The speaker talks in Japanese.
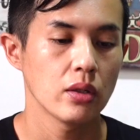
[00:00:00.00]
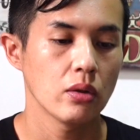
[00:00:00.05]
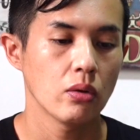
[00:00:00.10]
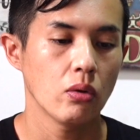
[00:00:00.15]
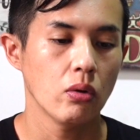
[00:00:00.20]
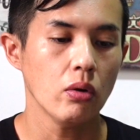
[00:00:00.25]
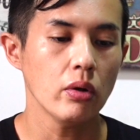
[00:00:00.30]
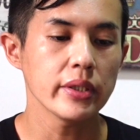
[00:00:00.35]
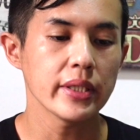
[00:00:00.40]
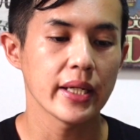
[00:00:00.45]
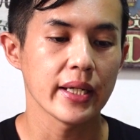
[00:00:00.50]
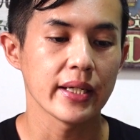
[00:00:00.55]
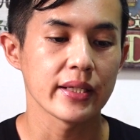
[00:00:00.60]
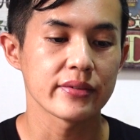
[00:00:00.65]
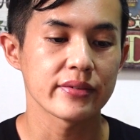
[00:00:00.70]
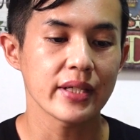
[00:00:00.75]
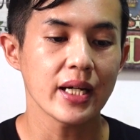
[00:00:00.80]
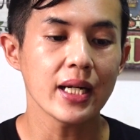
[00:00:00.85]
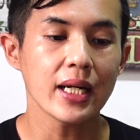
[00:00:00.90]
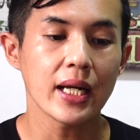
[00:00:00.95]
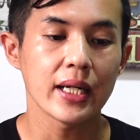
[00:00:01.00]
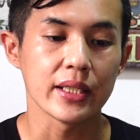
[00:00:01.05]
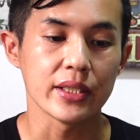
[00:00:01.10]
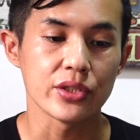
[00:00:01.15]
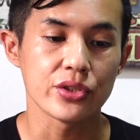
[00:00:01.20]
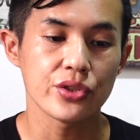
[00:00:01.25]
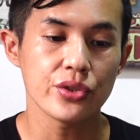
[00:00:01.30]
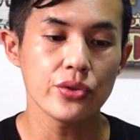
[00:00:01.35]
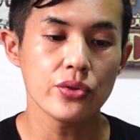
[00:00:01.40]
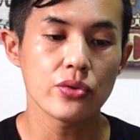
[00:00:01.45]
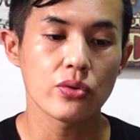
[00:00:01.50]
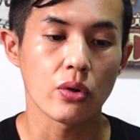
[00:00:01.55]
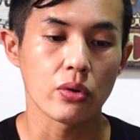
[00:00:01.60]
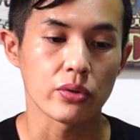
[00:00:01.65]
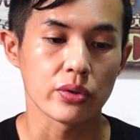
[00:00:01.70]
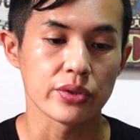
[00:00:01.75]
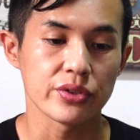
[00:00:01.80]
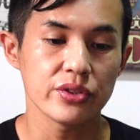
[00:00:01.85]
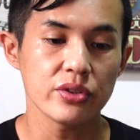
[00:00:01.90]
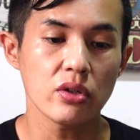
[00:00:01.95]
ほいでね、さらに中
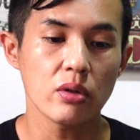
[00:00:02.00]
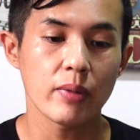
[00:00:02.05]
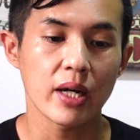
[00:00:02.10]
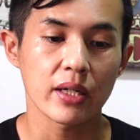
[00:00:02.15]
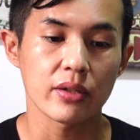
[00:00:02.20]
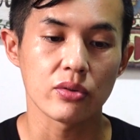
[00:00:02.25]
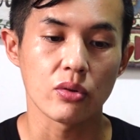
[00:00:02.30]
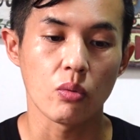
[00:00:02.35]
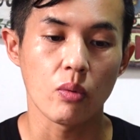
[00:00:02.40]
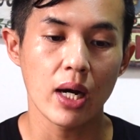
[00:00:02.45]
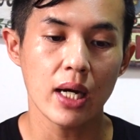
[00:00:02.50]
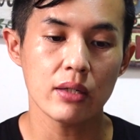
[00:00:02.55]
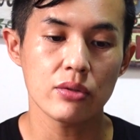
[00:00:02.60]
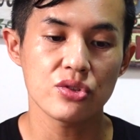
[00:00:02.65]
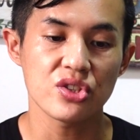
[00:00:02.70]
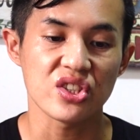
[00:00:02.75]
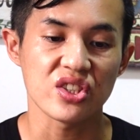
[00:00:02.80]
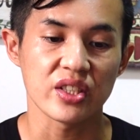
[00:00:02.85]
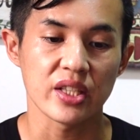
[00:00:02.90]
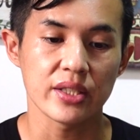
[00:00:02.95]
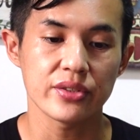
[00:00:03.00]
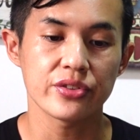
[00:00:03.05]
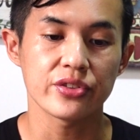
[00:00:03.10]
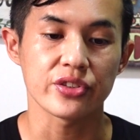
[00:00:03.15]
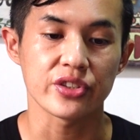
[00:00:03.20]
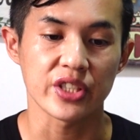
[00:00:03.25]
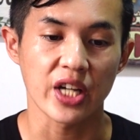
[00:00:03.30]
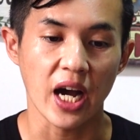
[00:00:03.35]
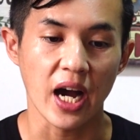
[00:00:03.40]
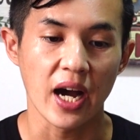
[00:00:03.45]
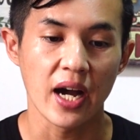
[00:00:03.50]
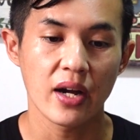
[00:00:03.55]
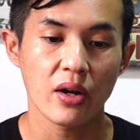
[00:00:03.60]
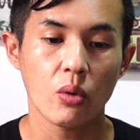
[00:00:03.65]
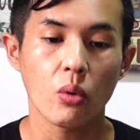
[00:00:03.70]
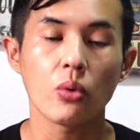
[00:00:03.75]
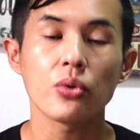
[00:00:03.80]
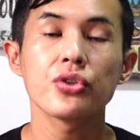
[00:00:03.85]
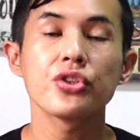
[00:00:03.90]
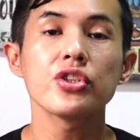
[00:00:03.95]
国にシノバックのワクチンですが、
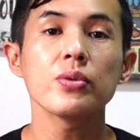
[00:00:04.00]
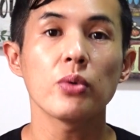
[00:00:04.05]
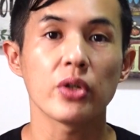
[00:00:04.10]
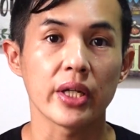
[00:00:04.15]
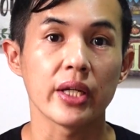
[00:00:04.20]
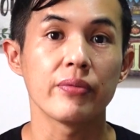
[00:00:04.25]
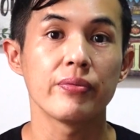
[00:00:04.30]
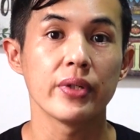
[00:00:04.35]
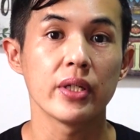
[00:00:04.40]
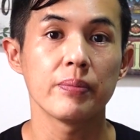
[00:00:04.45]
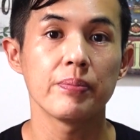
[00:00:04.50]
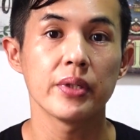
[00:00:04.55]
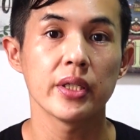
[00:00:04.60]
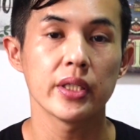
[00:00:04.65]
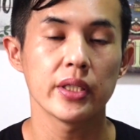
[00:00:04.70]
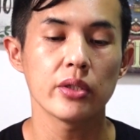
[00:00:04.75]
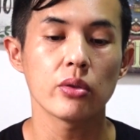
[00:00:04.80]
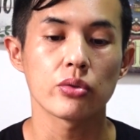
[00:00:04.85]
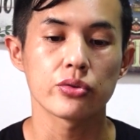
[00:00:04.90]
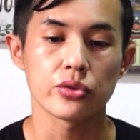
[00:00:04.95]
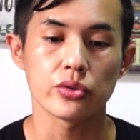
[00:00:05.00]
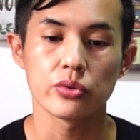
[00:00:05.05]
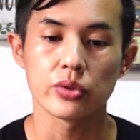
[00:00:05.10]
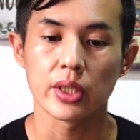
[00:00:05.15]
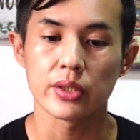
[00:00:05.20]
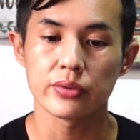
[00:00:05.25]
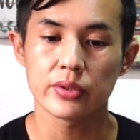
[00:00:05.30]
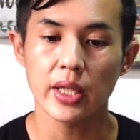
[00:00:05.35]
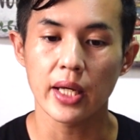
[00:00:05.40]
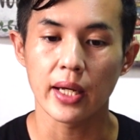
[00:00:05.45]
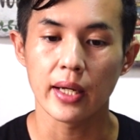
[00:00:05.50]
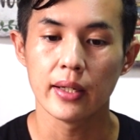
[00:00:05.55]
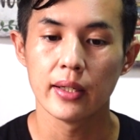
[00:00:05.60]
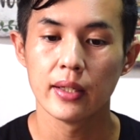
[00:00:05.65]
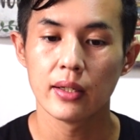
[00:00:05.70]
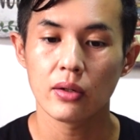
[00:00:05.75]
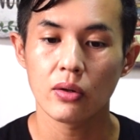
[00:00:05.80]
こっちもね、フィリピン入りをするんですね。